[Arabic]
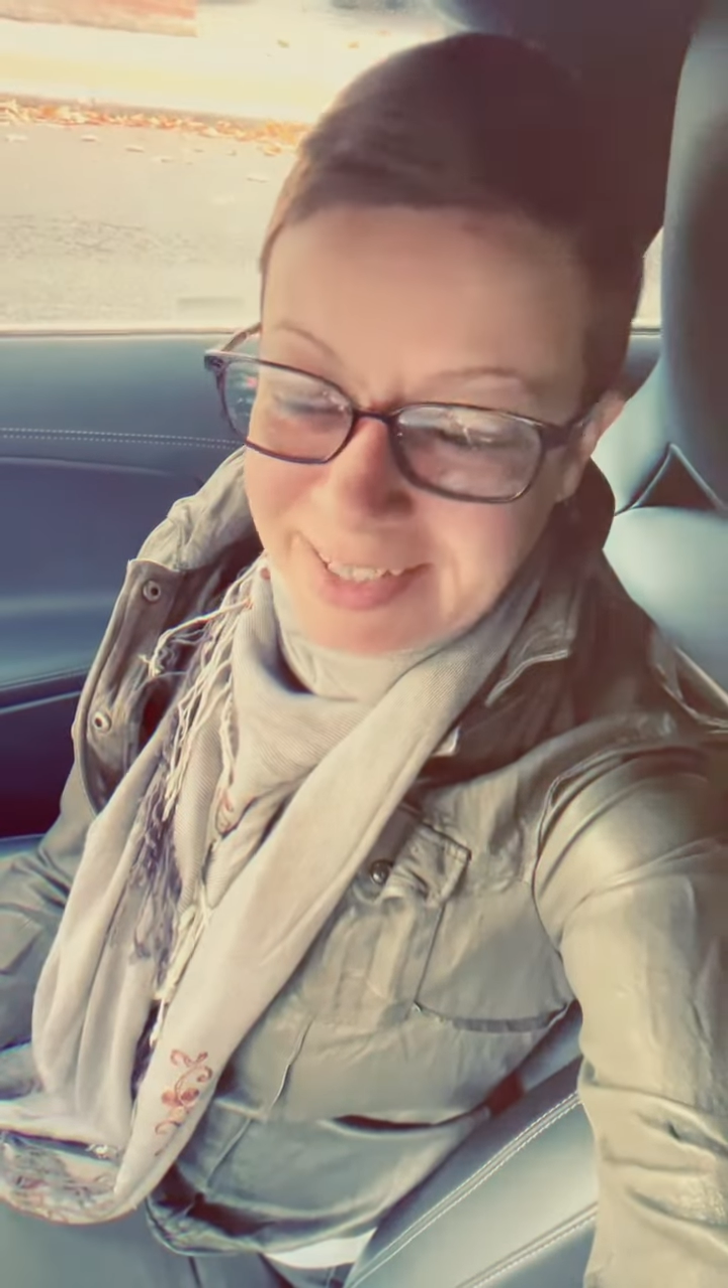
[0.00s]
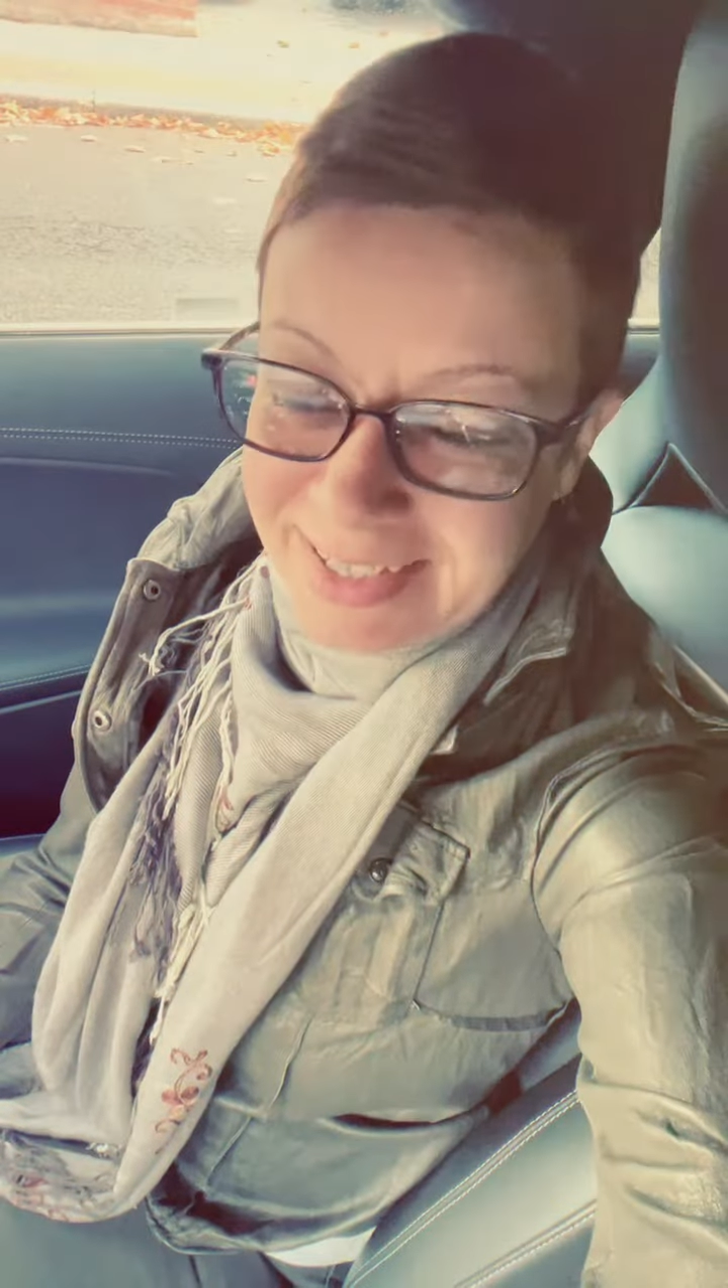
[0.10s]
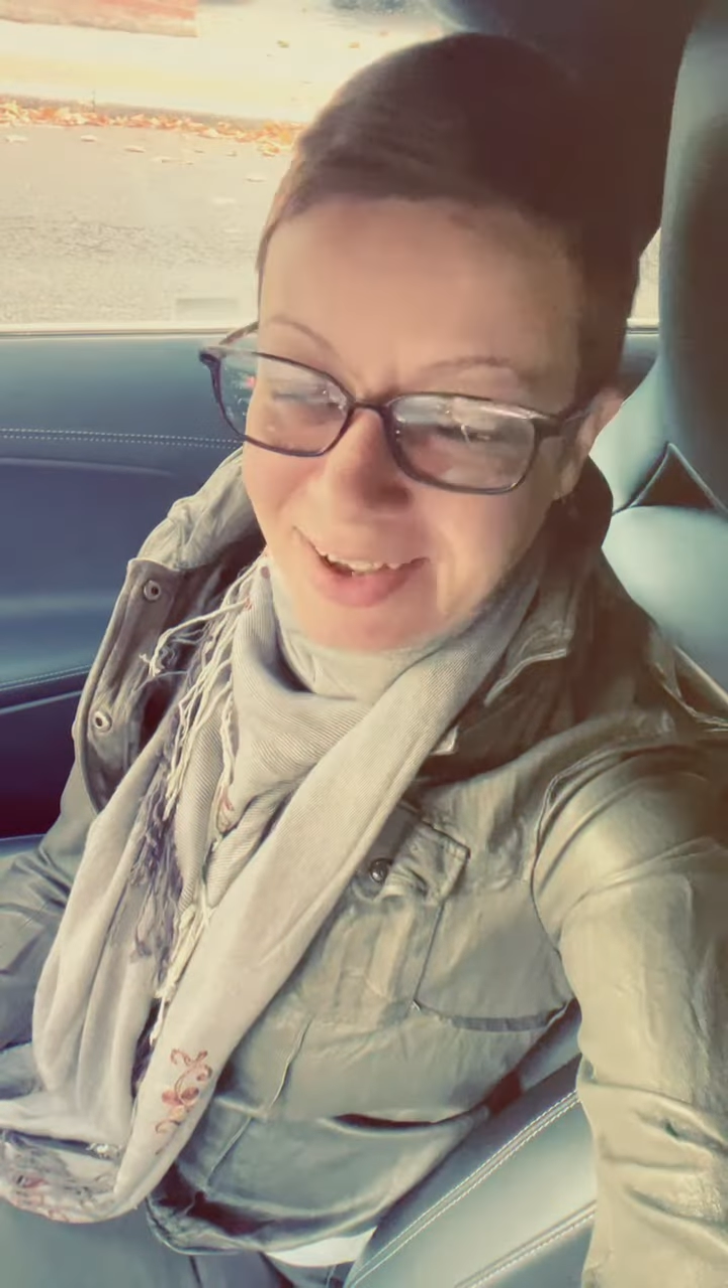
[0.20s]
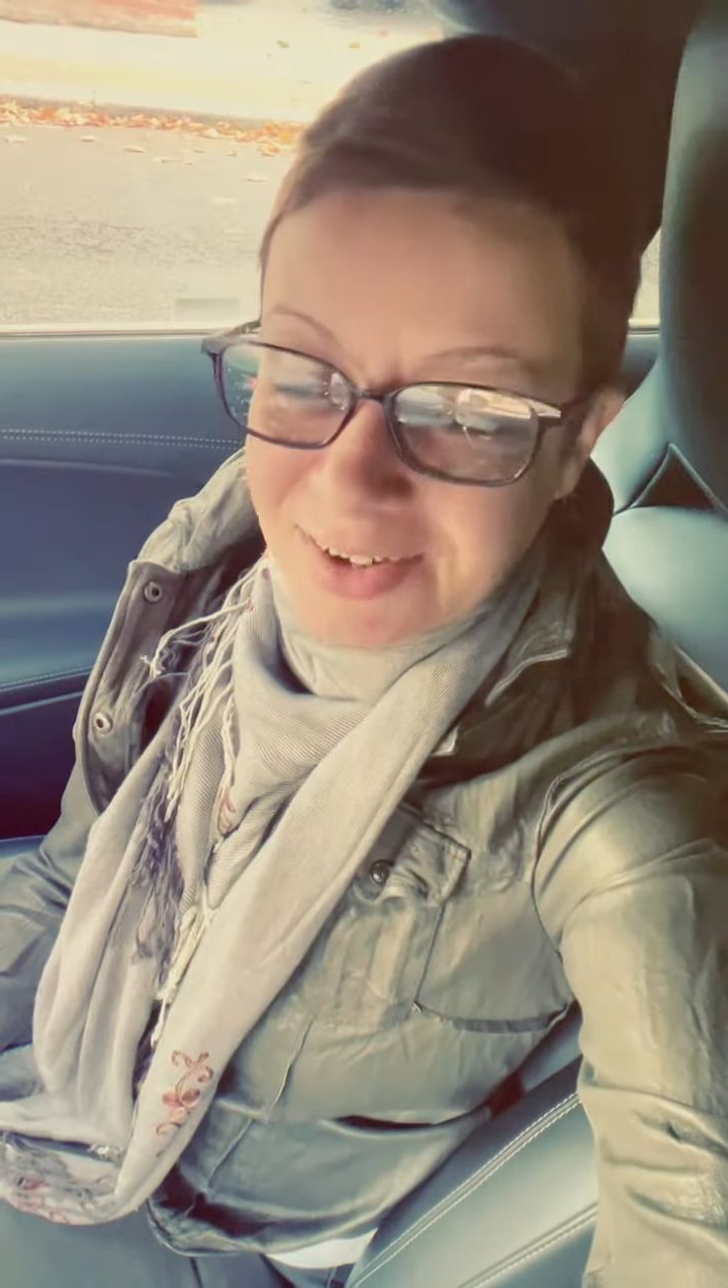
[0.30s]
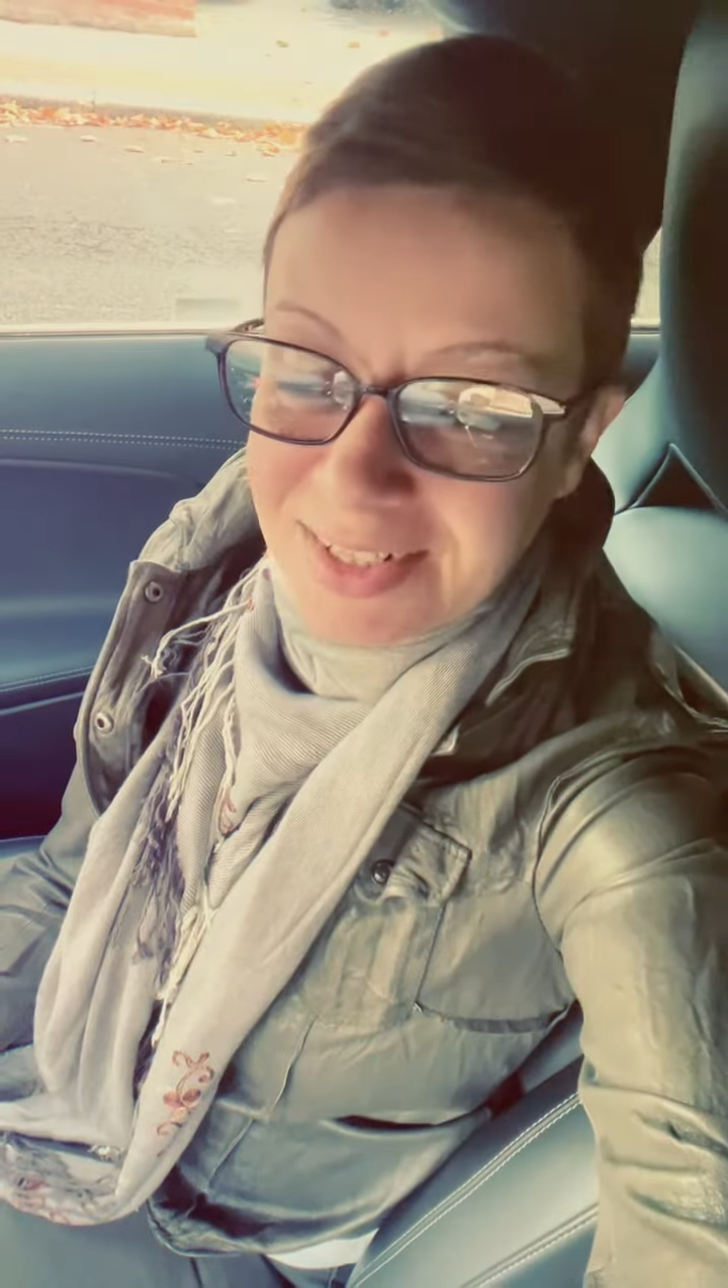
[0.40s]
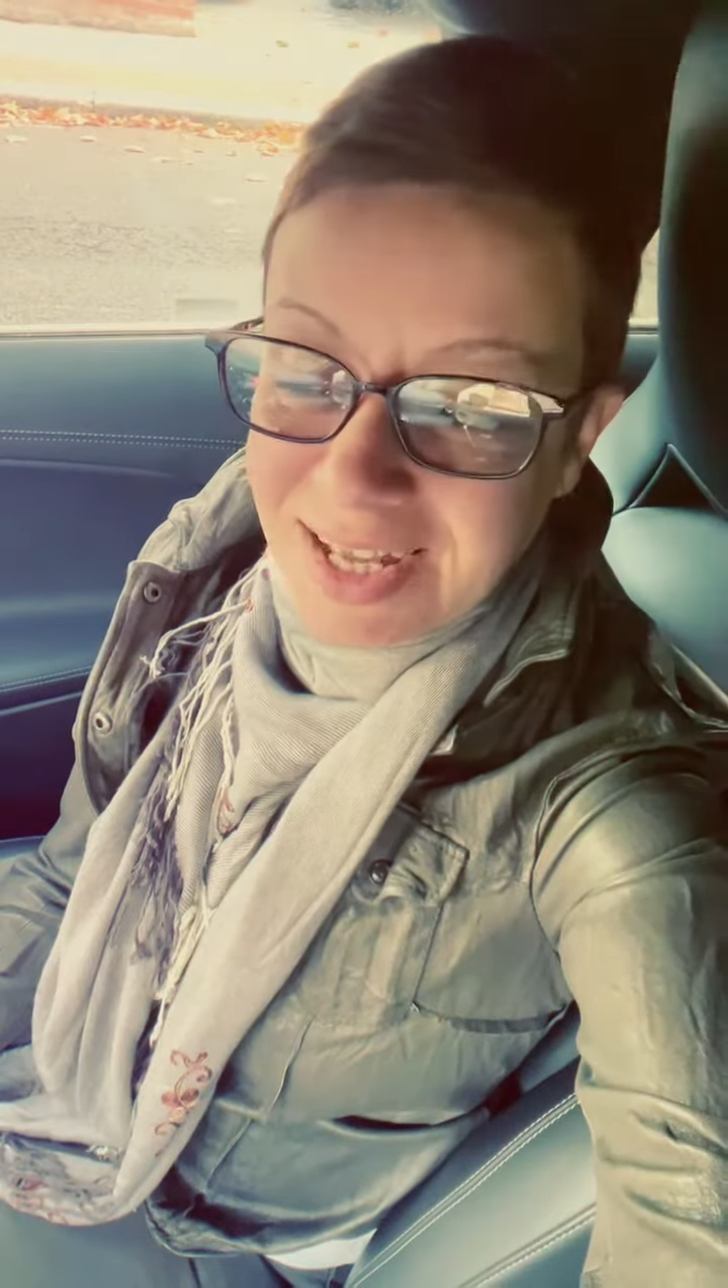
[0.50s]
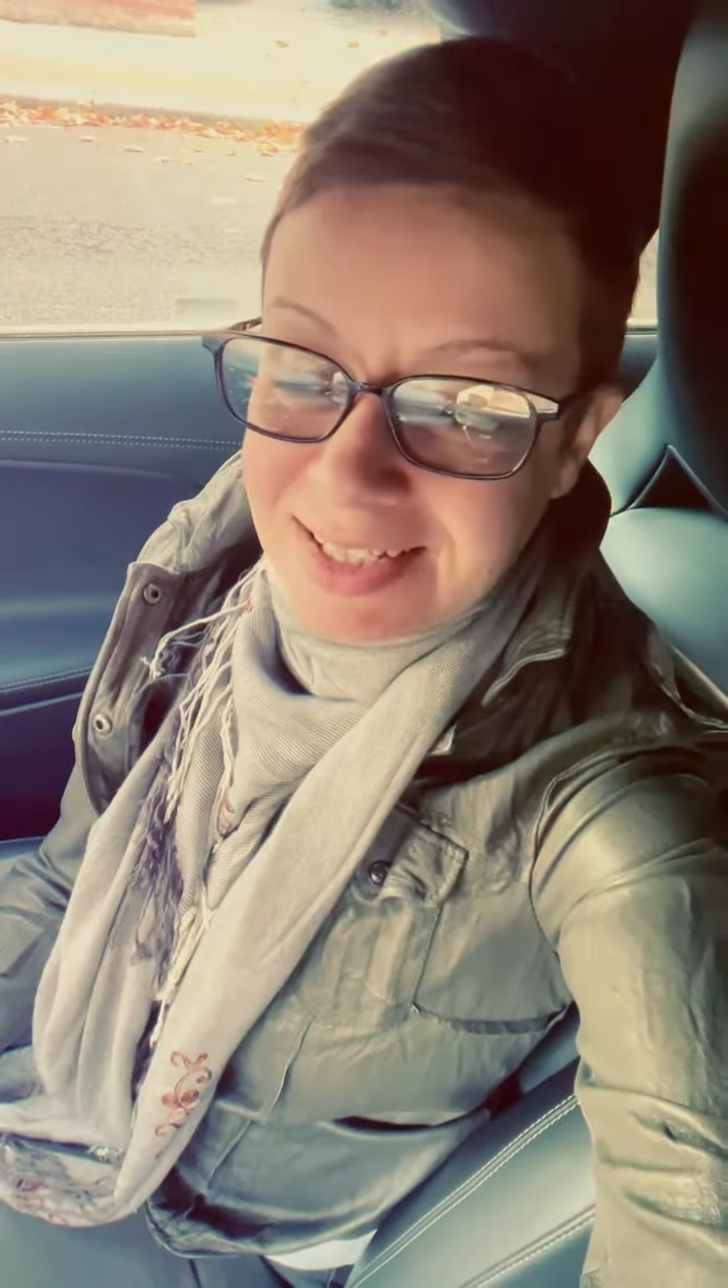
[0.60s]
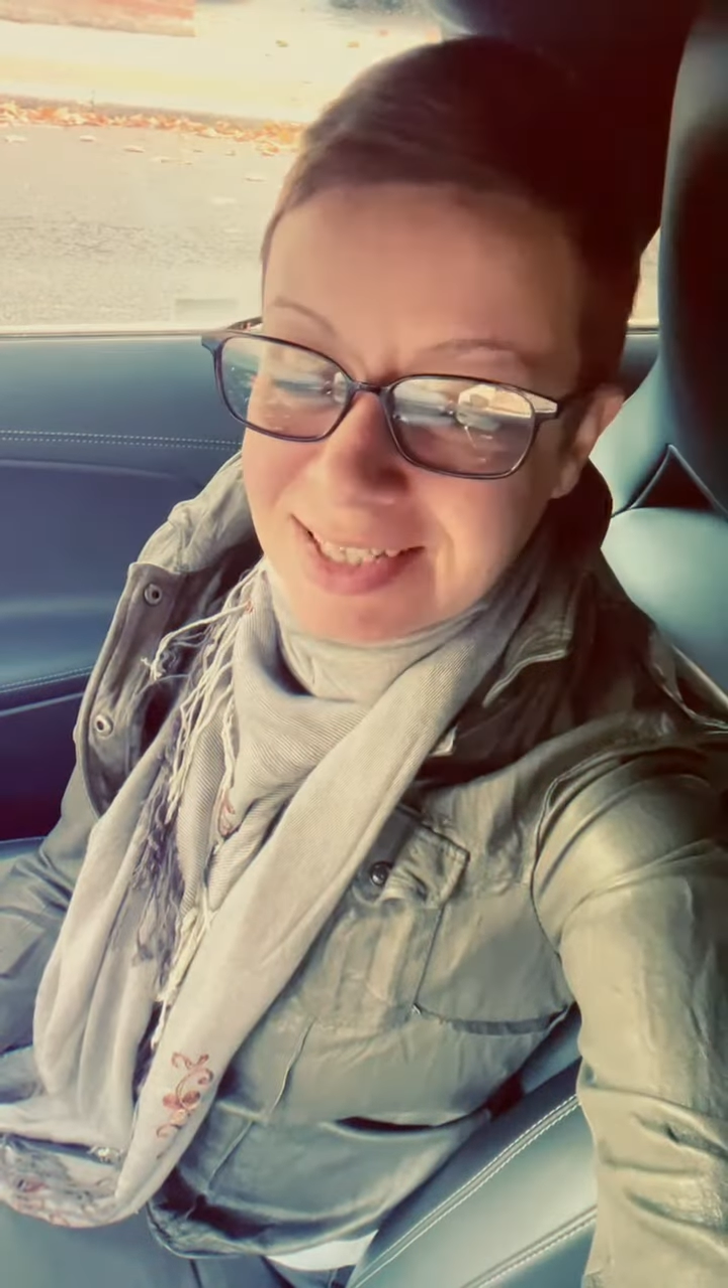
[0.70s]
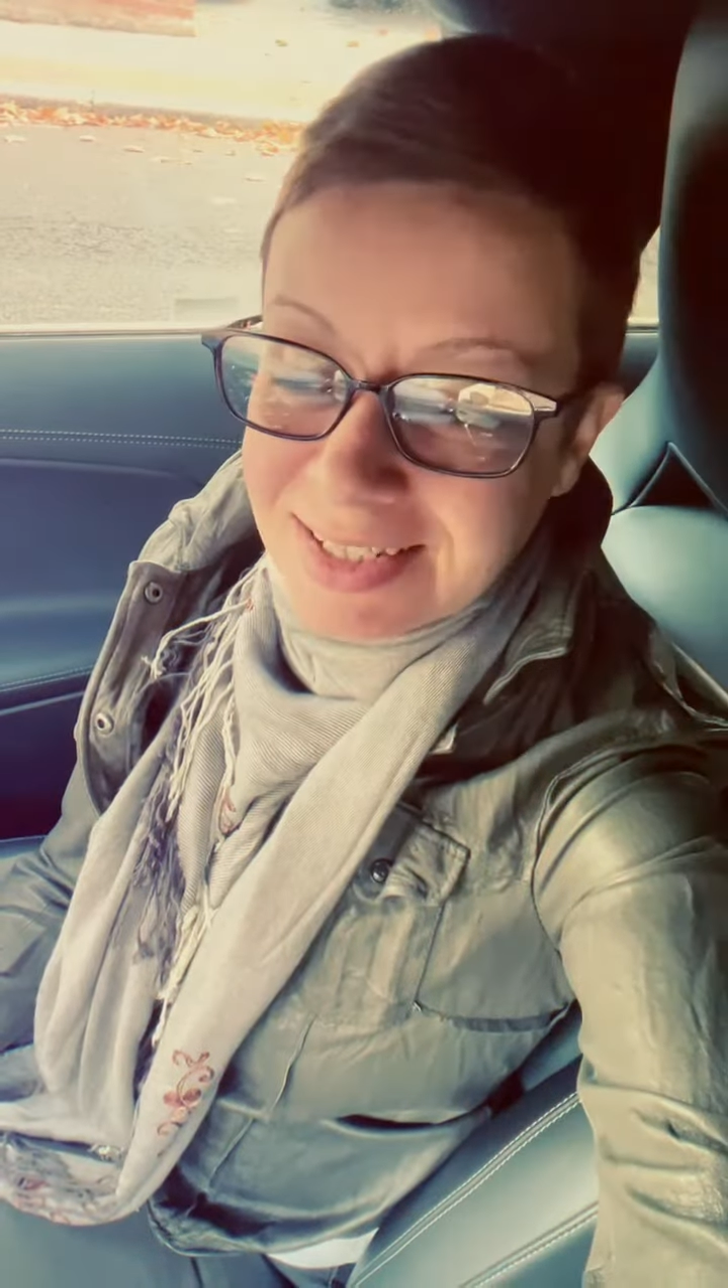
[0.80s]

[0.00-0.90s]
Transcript: النهاردة حاسة